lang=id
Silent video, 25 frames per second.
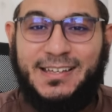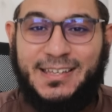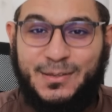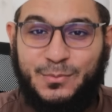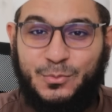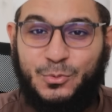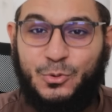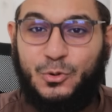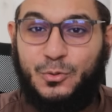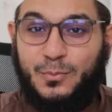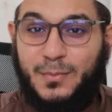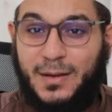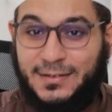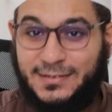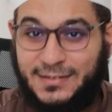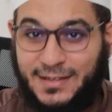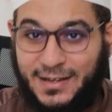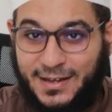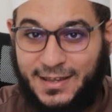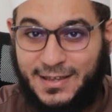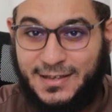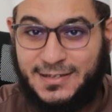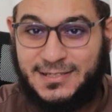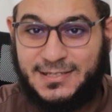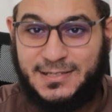ibu rumah
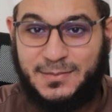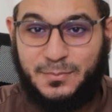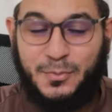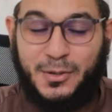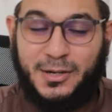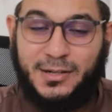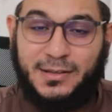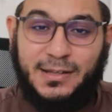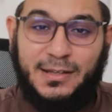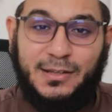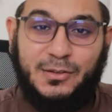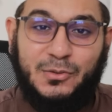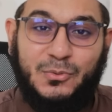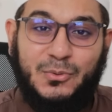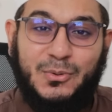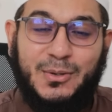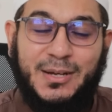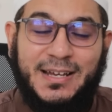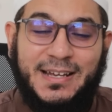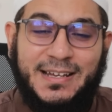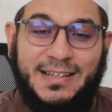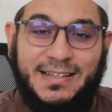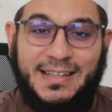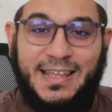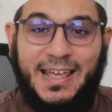tangga yang seperti
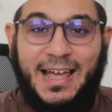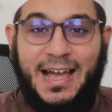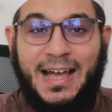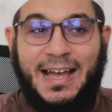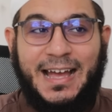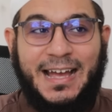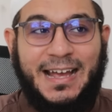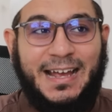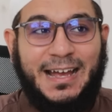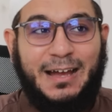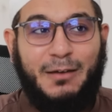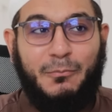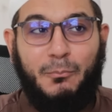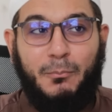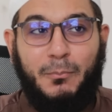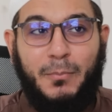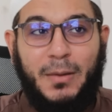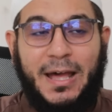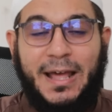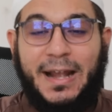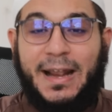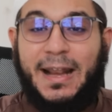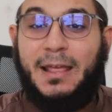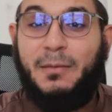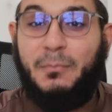itu
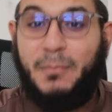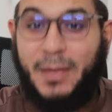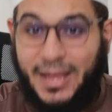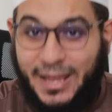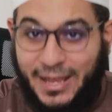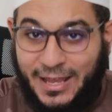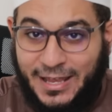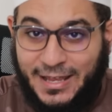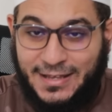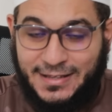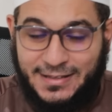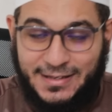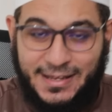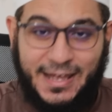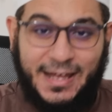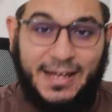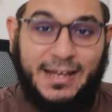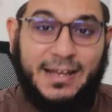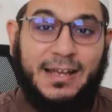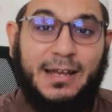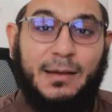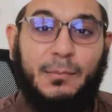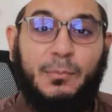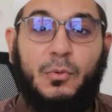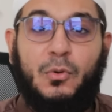dianggap remeh,
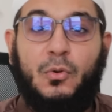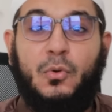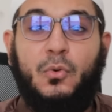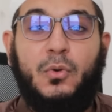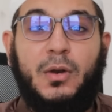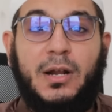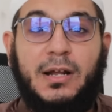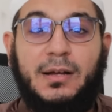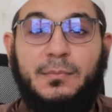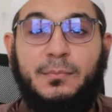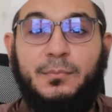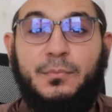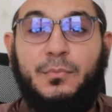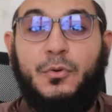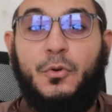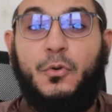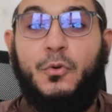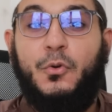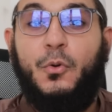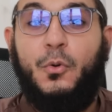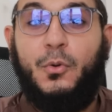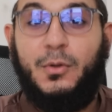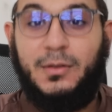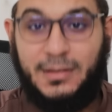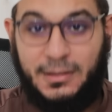dianggap kurang
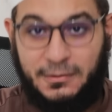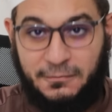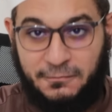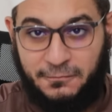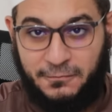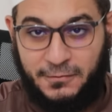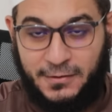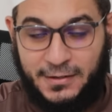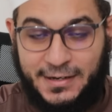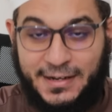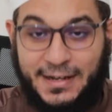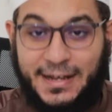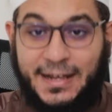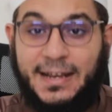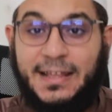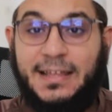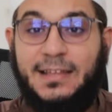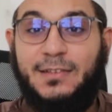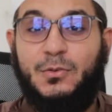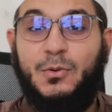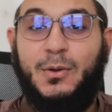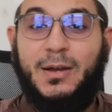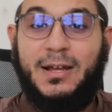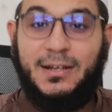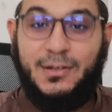produktif dengan
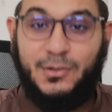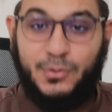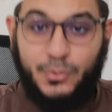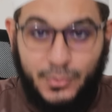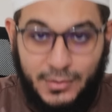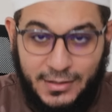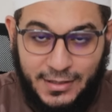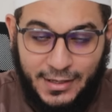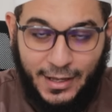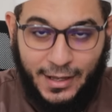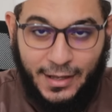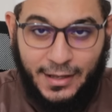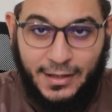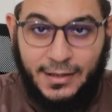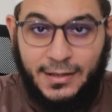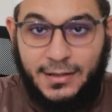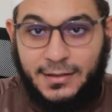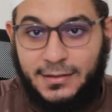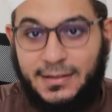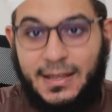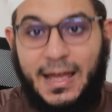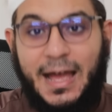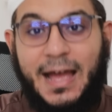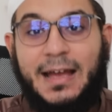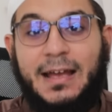hitungan dunia,
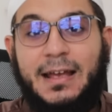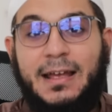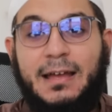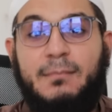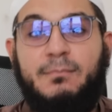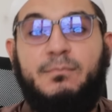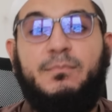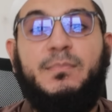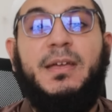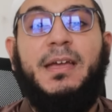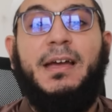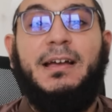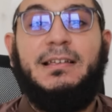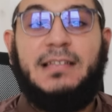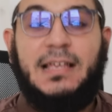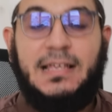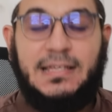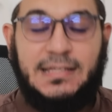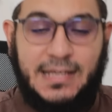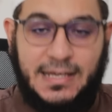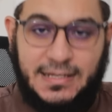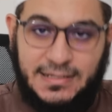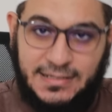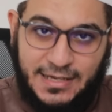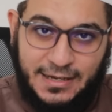dianggap
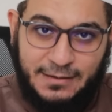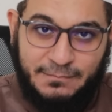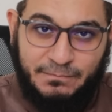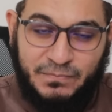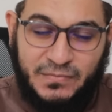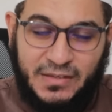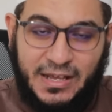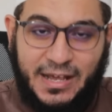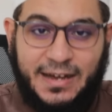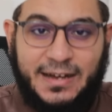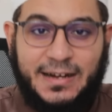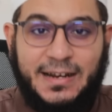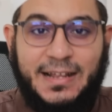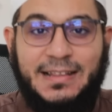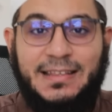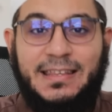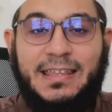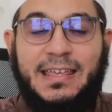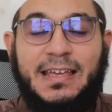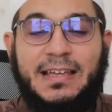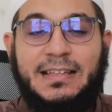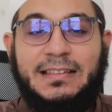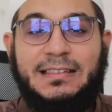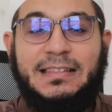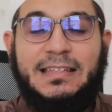biasa saja karena
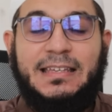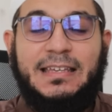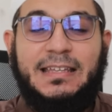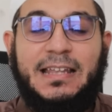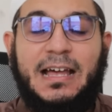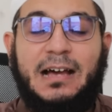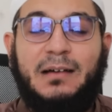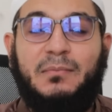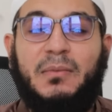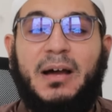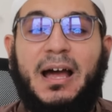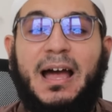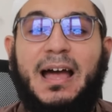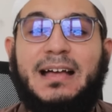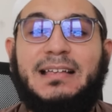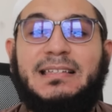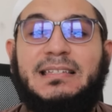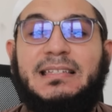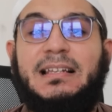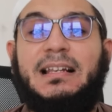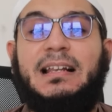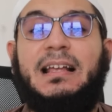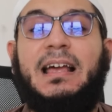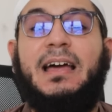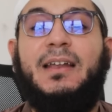dia tidak
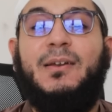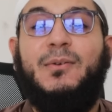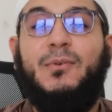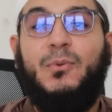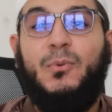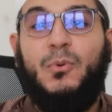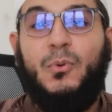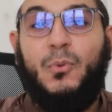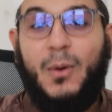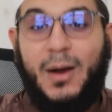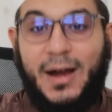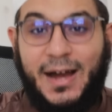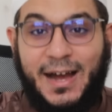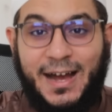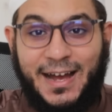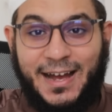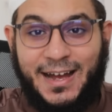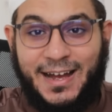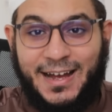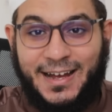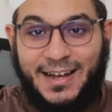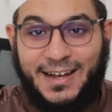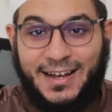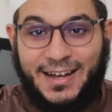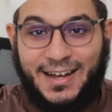menghasilkan
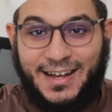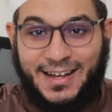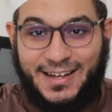uang.